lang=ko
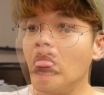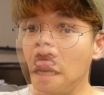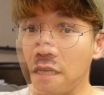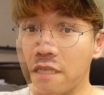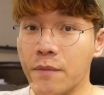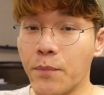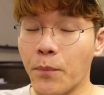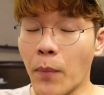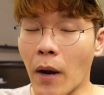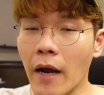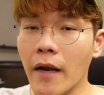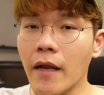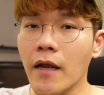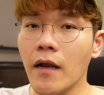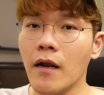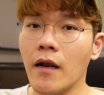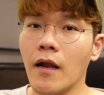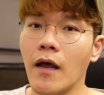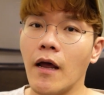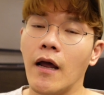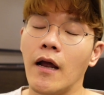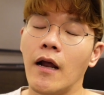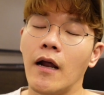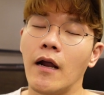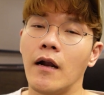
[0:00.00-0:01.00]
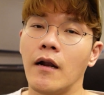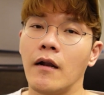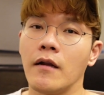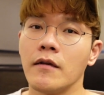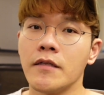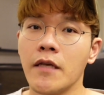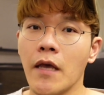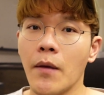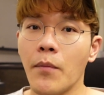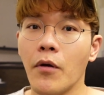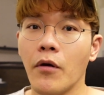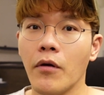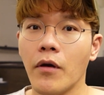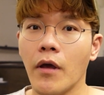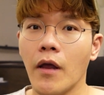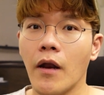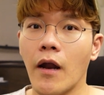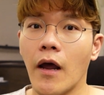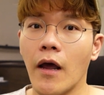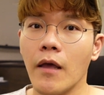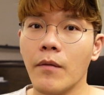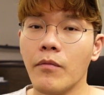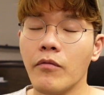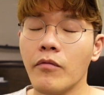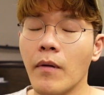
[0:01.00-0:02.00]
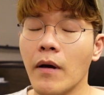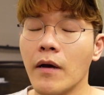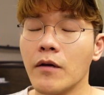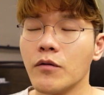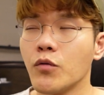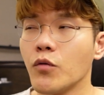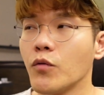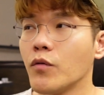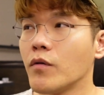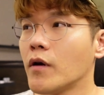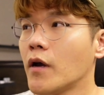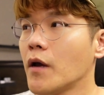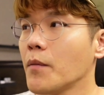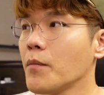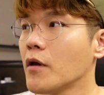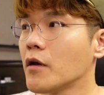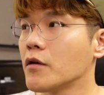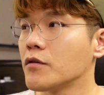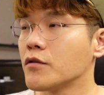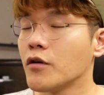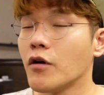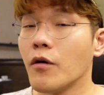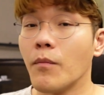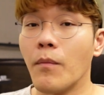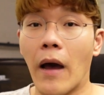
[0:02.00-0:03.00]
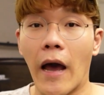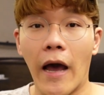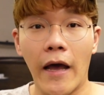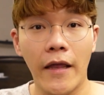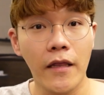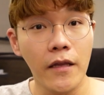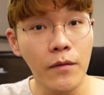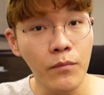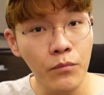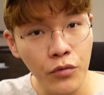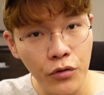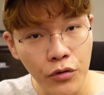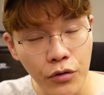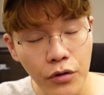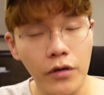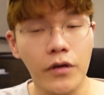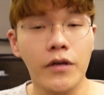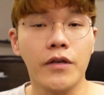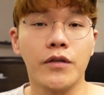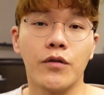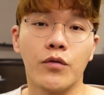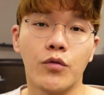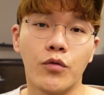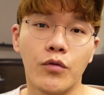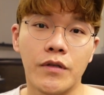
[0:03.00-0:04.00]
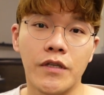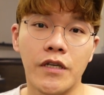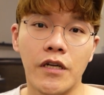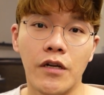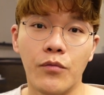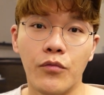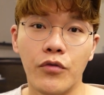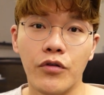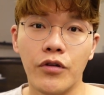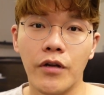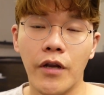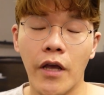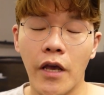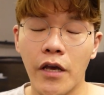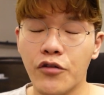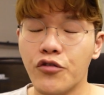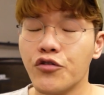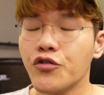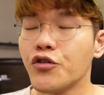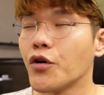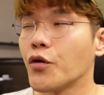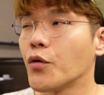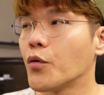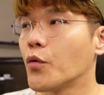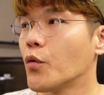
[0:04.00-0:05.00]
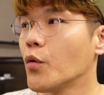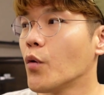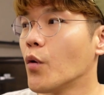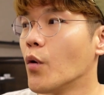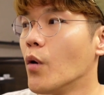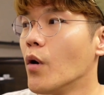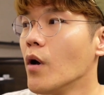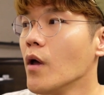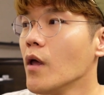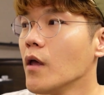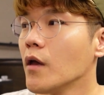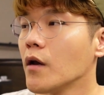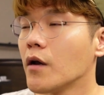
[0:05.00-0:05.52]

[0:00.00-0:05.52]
28일 날 새벽에 라이브 방송을 하면서 많은 분들께서 또 질문을 해주셨고